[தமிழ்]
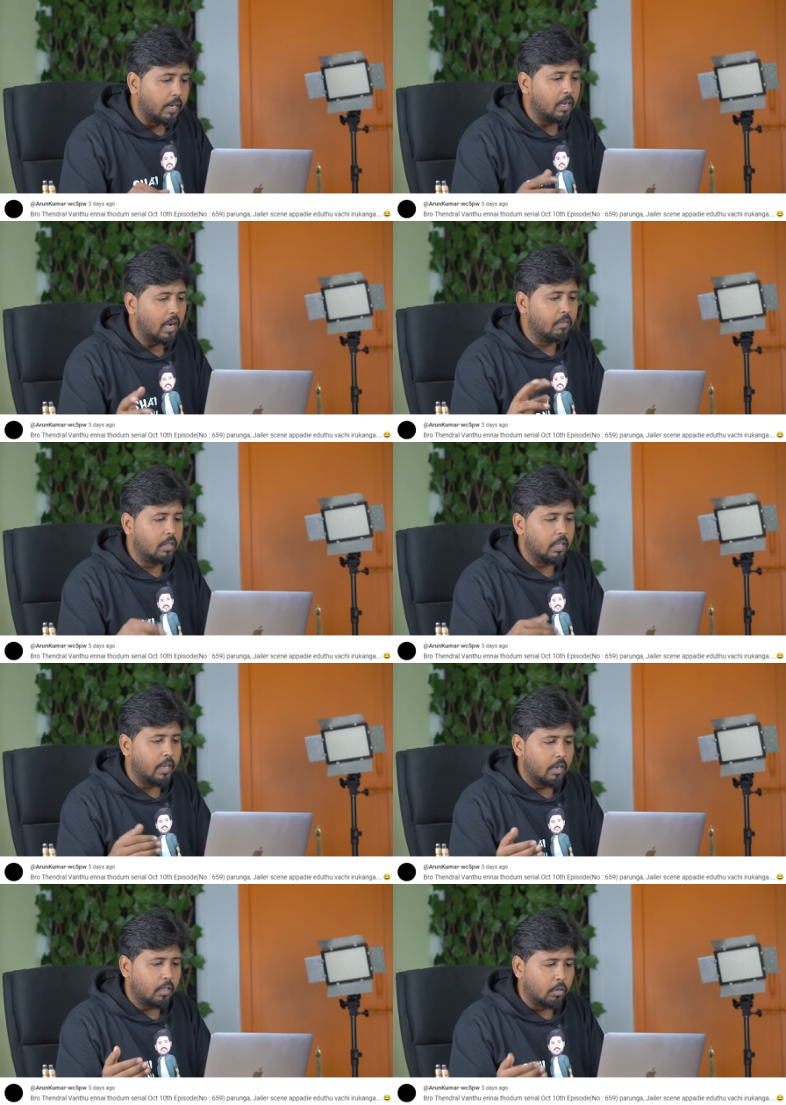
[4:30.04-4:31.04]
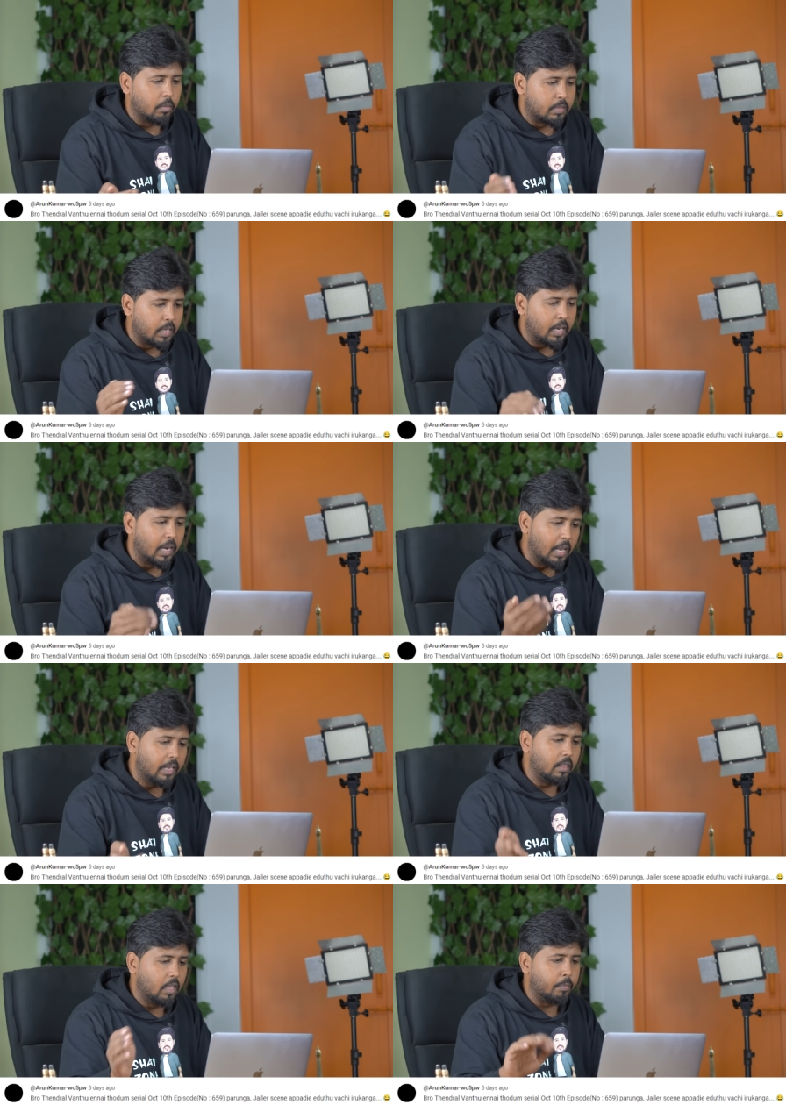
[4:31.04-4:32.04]
தென்றல் வந்து என்னை தொடும் சீரியல்ல
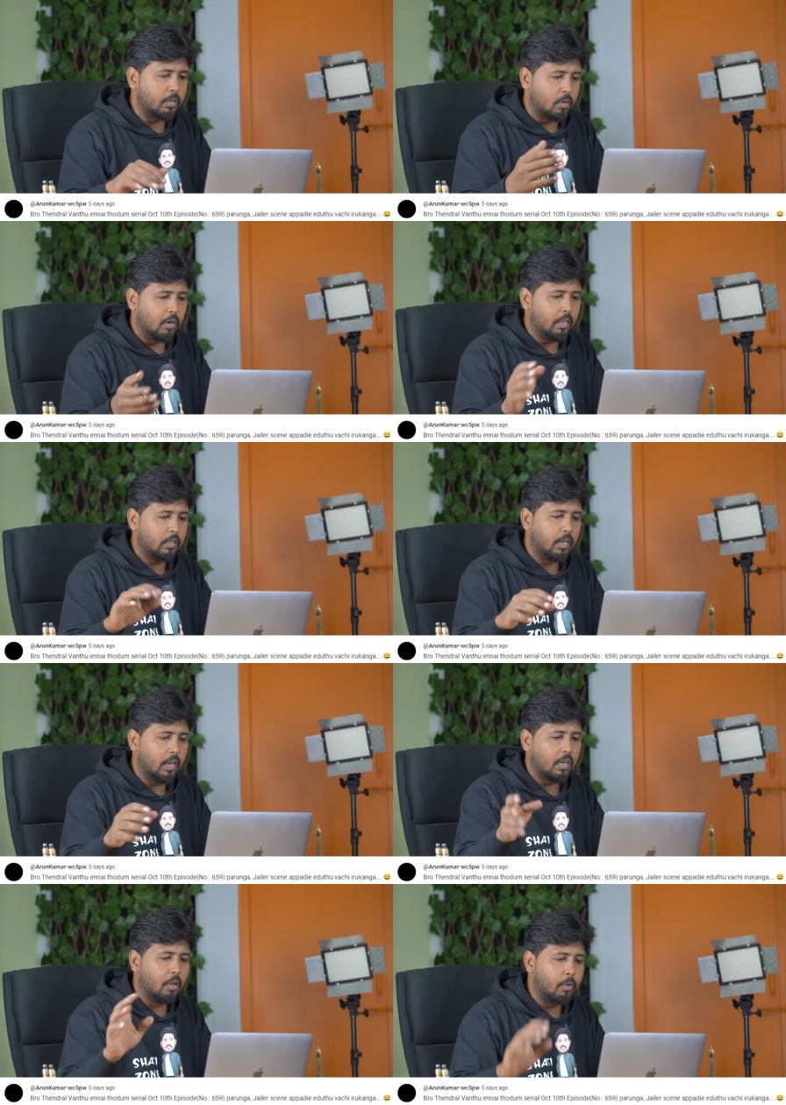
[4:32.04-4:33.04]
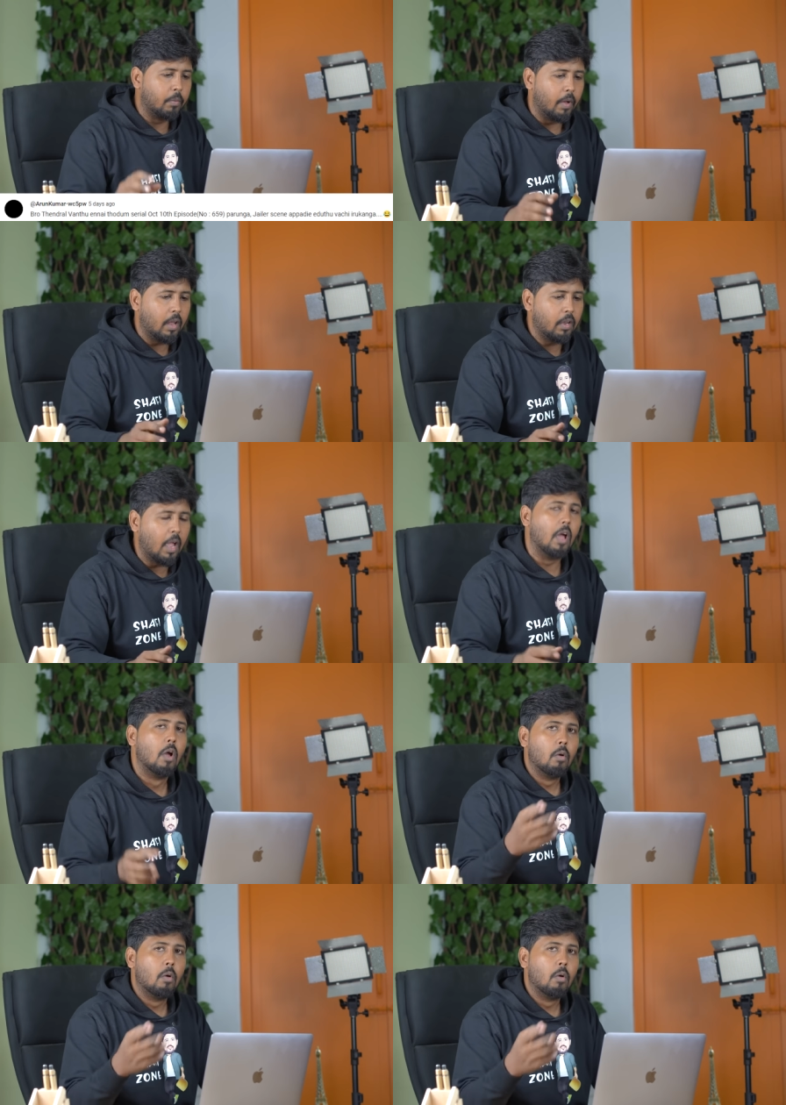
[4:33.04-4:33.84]
இந்த எபிசோட்ல இந்த டேட்ல போய் பாருங்க